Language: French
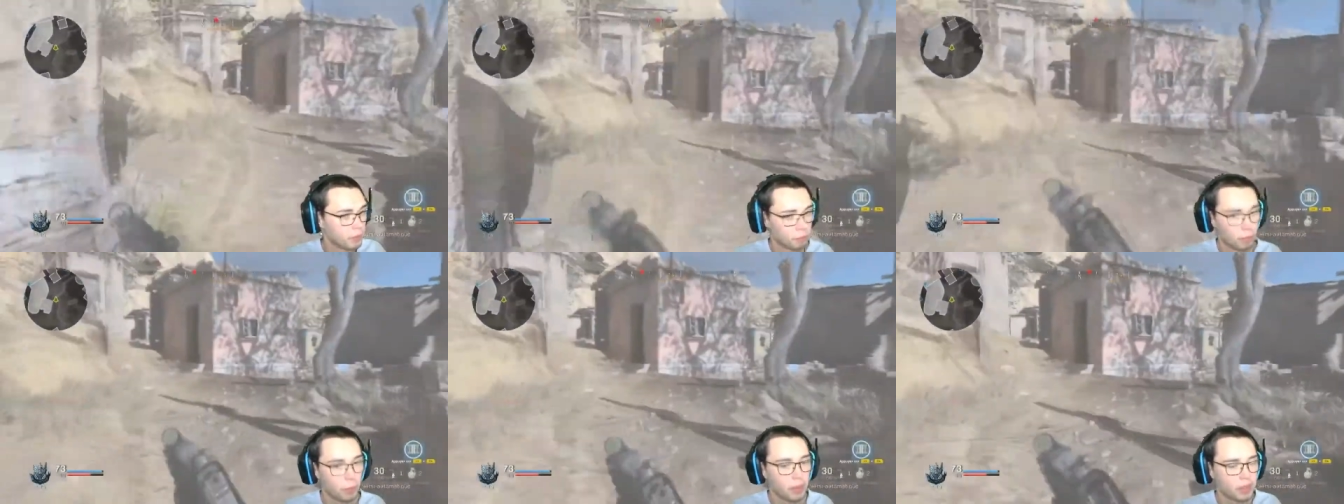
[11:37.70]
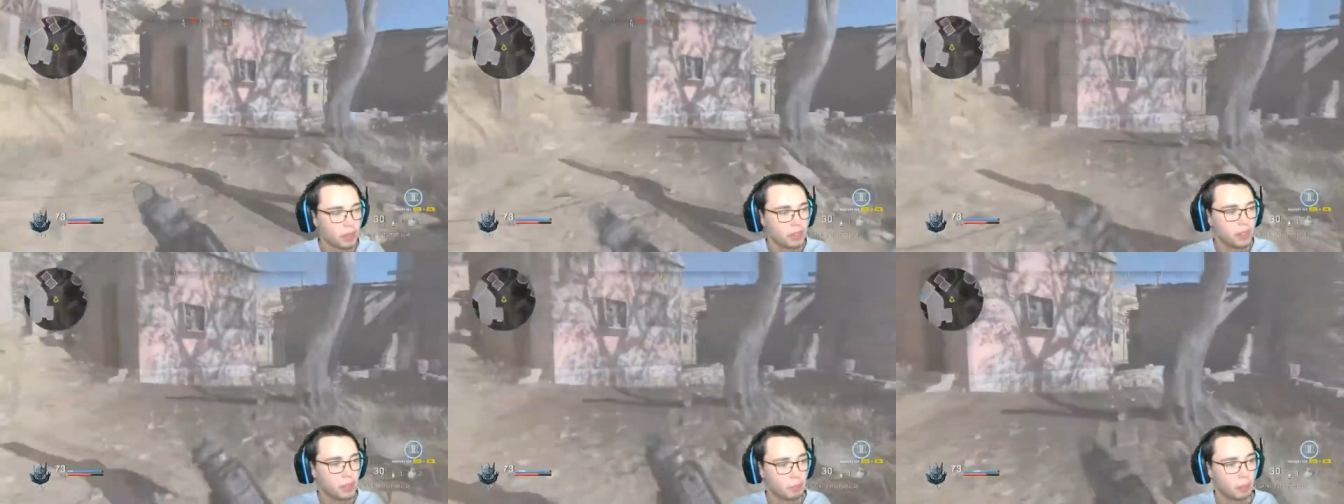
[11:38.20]
Pour moi,
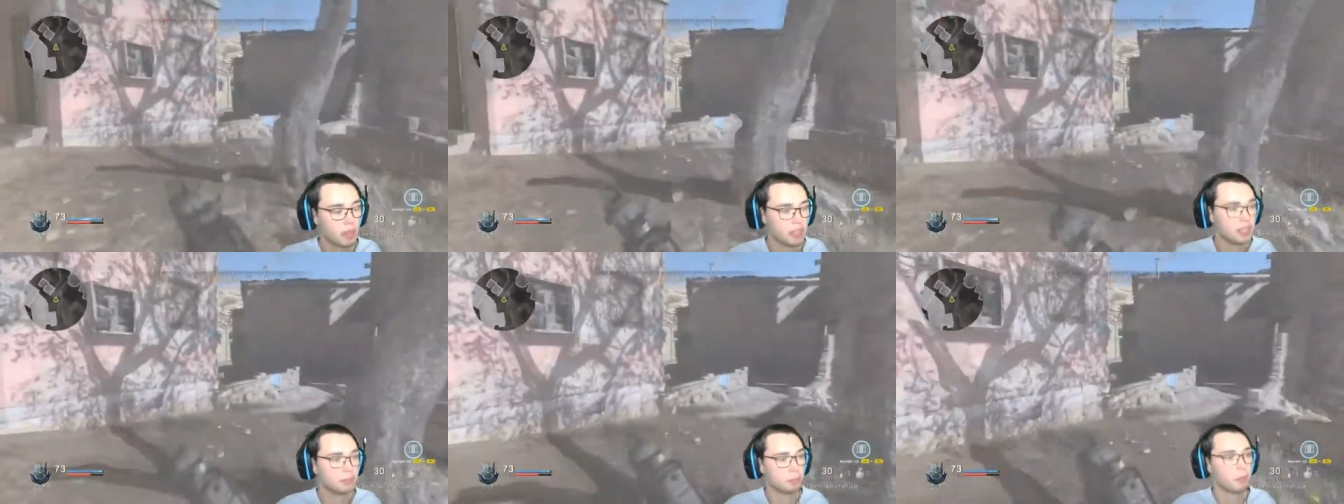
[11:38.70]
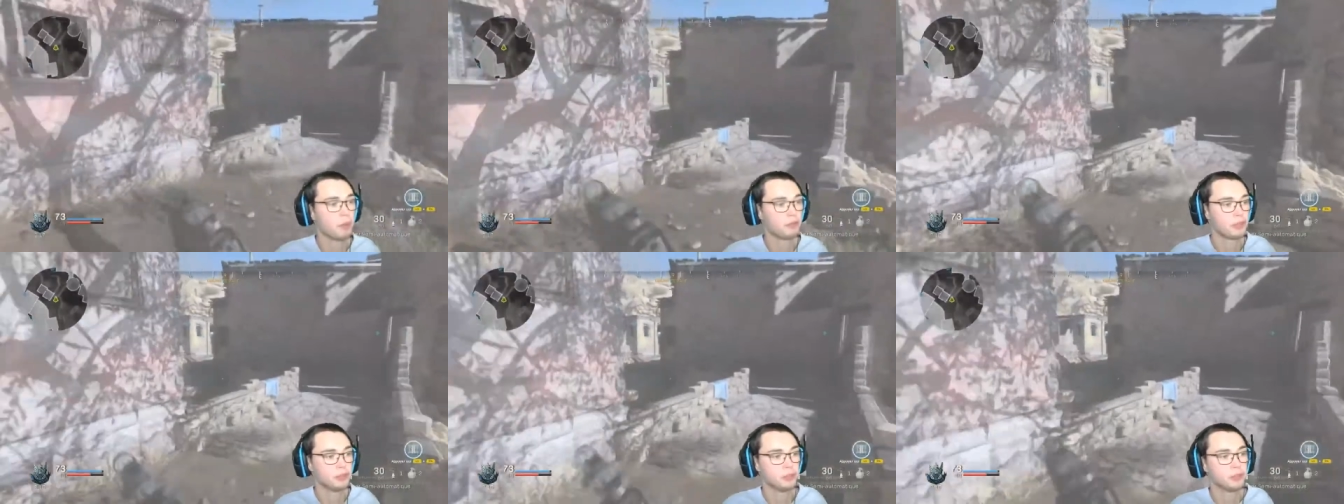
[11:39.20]
euh, pour moi, pour moi,
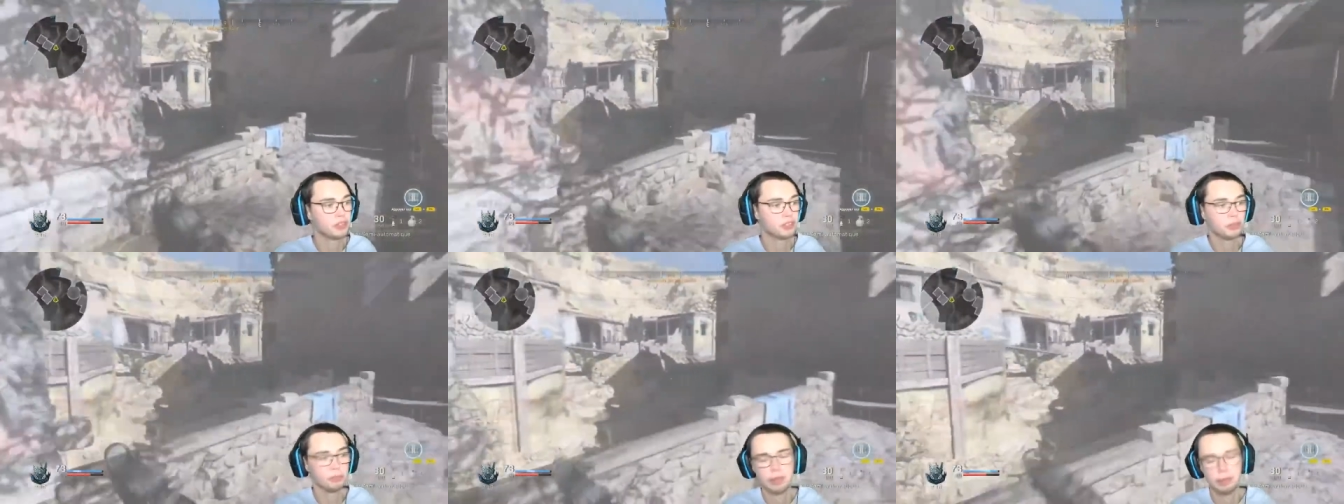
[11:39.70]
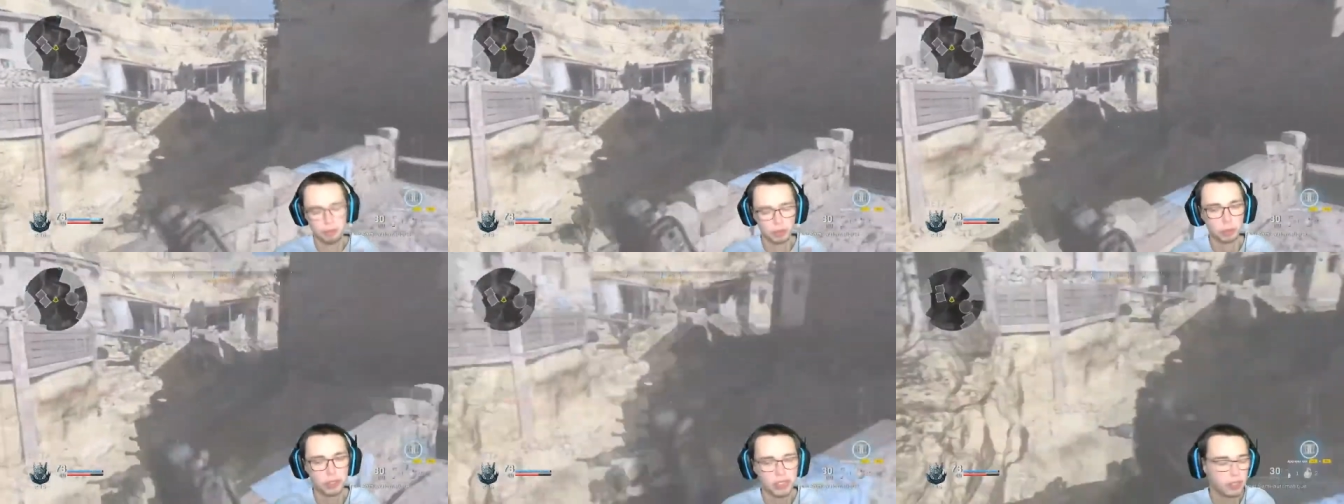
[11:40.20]
fan de même, je
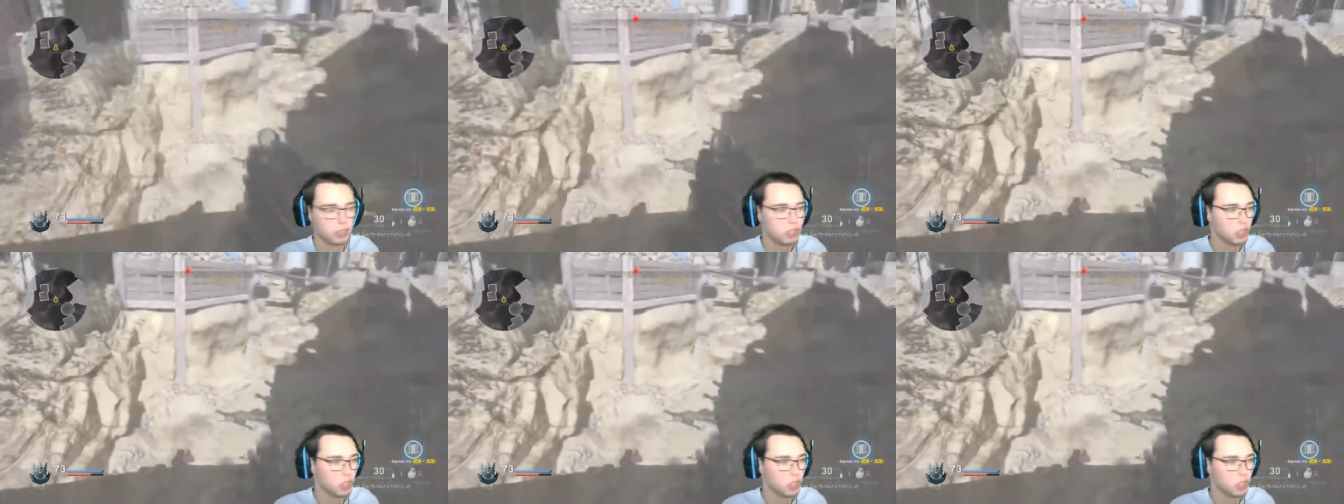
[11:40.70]
peux le dire, hein,